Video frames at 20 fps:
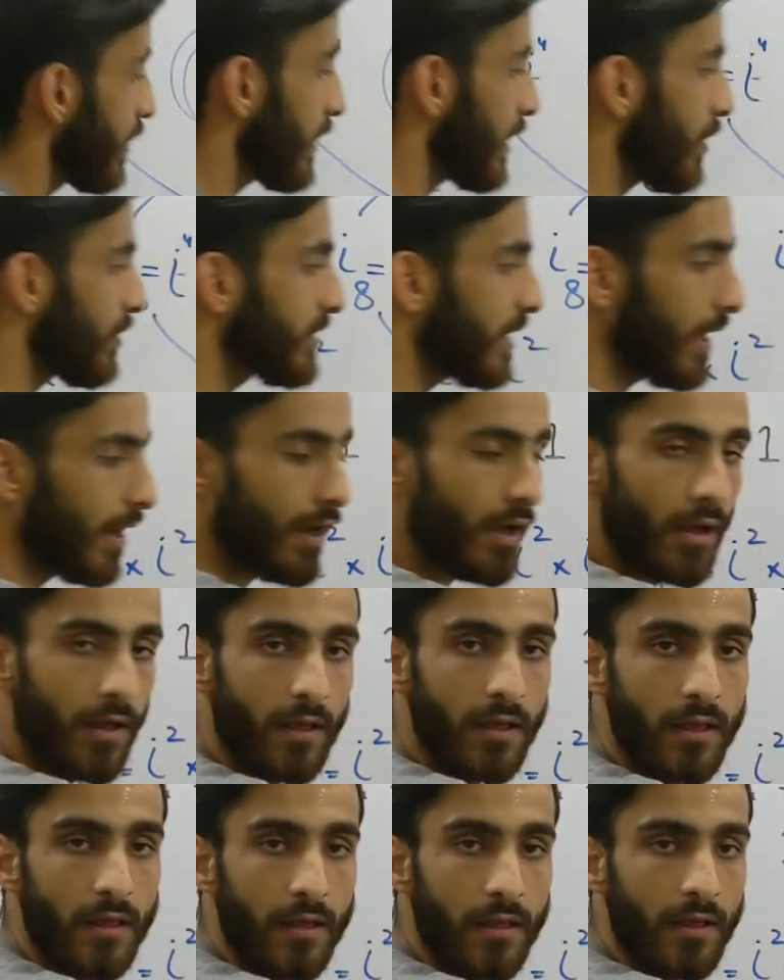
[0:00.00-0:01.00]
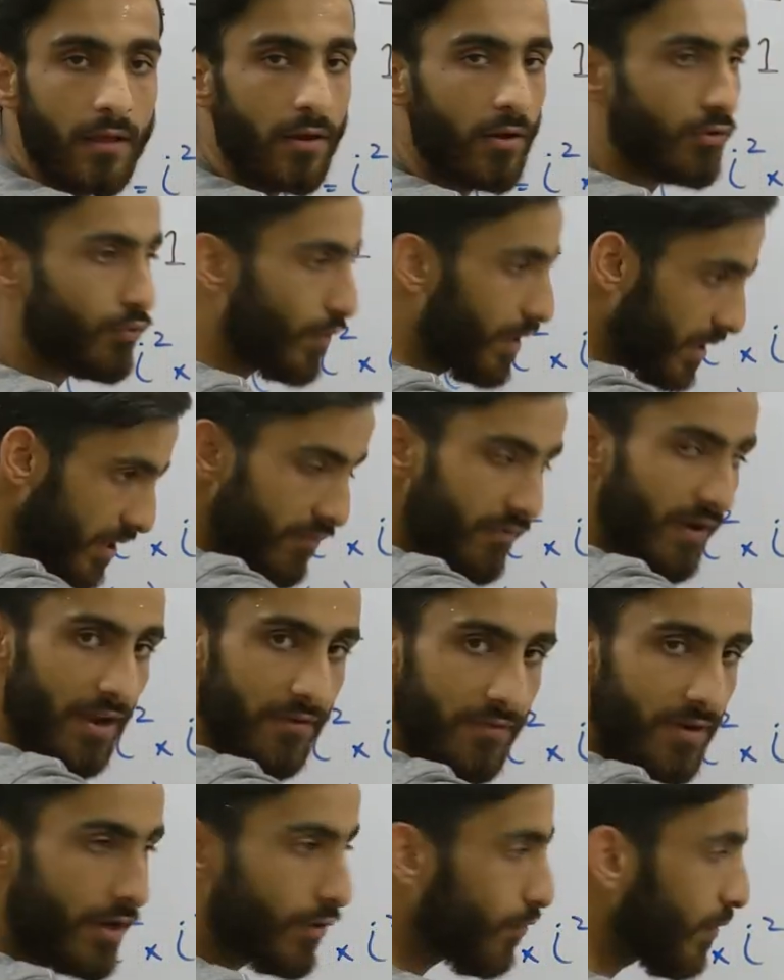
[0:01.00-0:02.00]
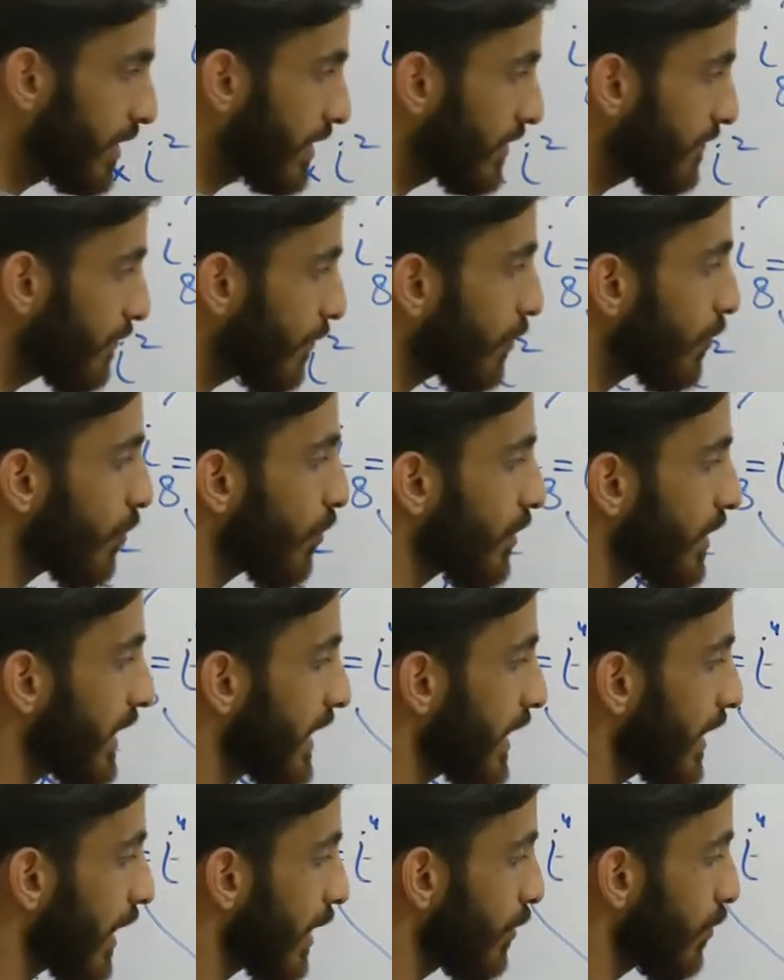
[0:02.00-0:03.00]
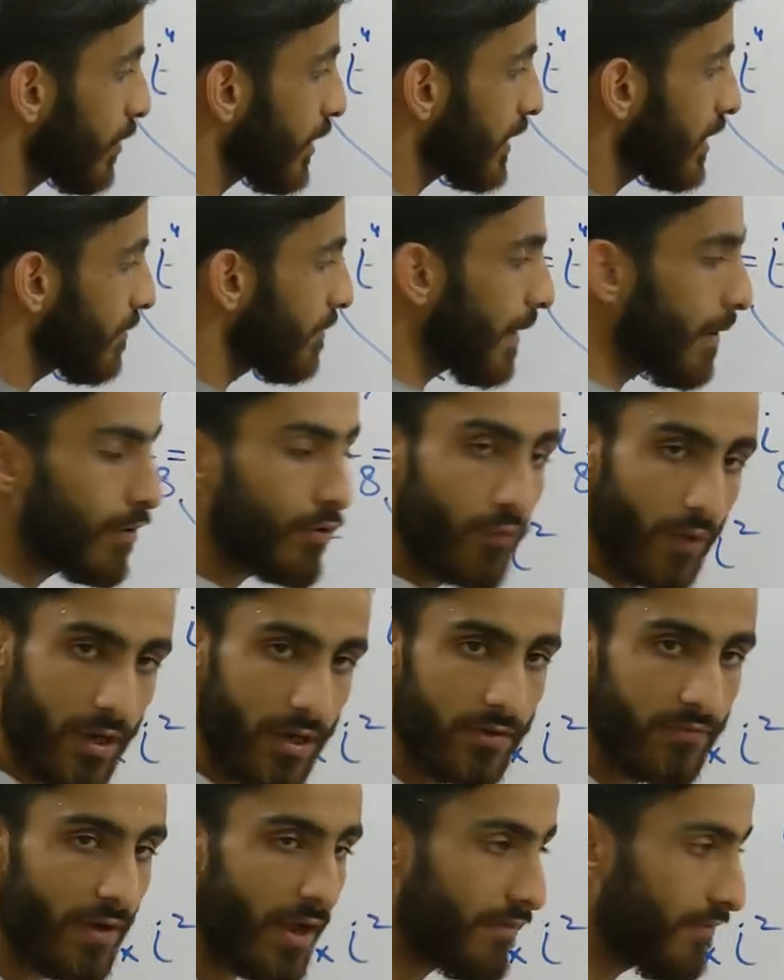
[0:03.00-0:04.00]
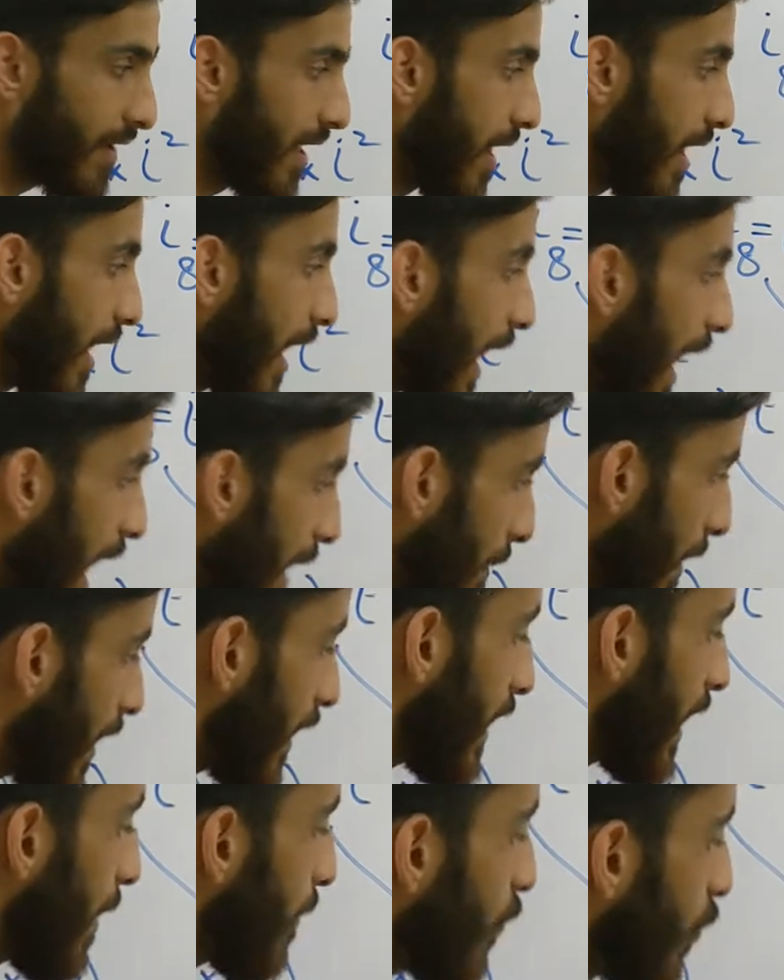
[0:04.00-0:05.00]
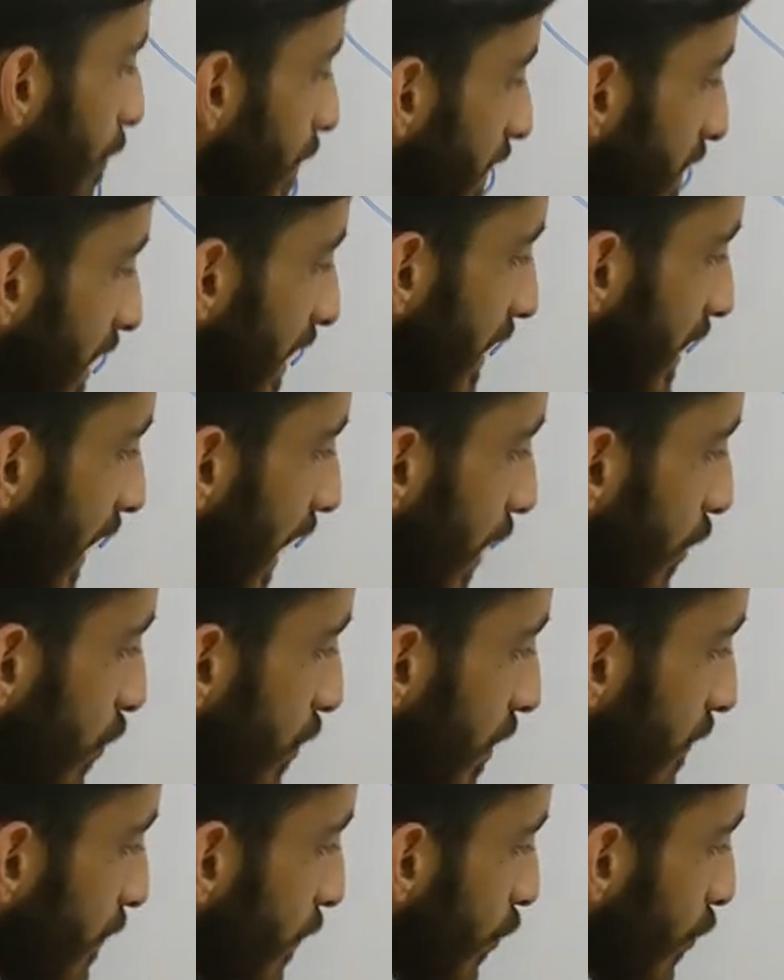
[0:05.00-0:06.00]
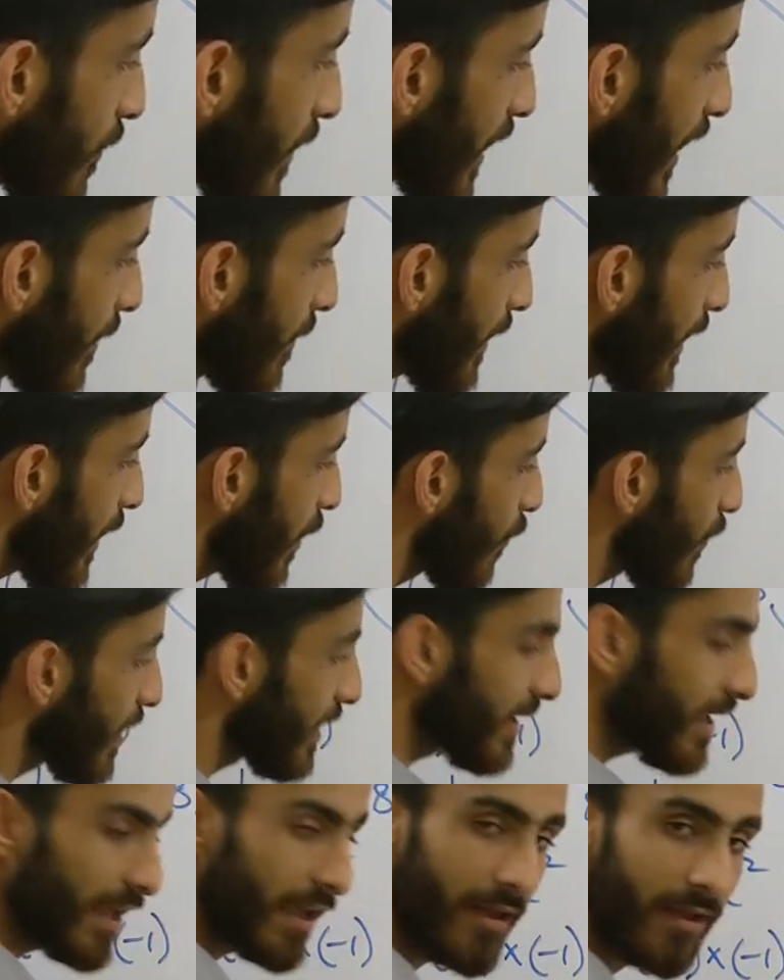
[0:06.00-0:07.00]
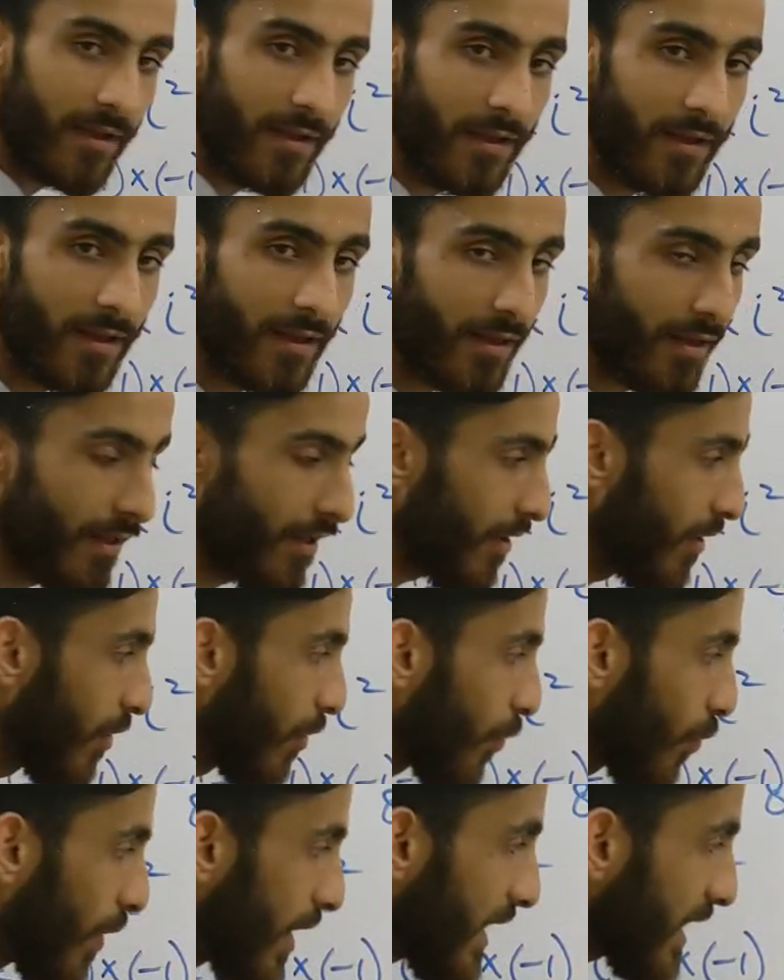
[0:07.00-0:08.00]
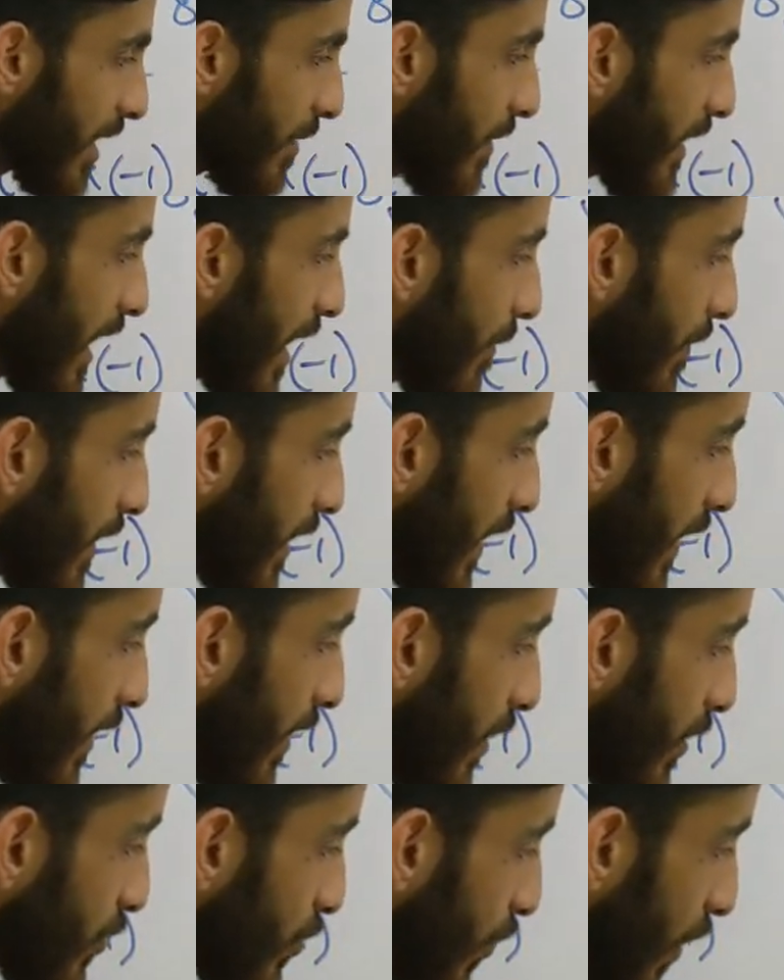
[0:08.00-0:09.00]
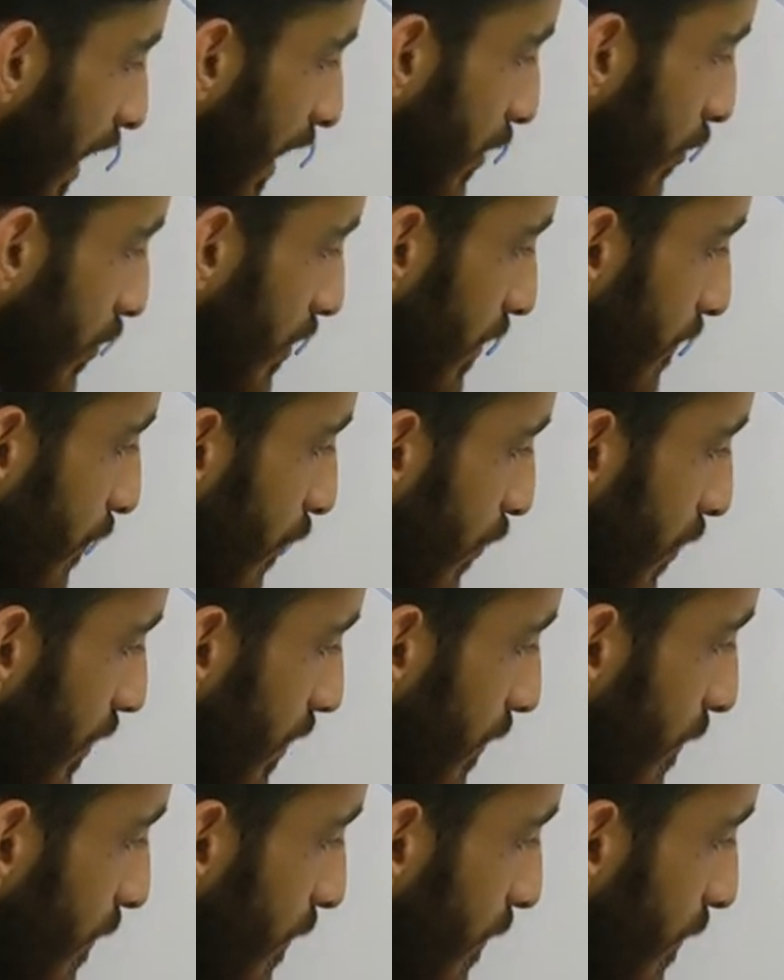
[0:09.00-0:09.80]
ये क्या हो जाएगा 25 ना 24 और एक आयोटा की पावर 25 अब अगर आपको पता है कि आयोटा 4 बराबर है 1 के 1 के बराबर है तो आयोटा 4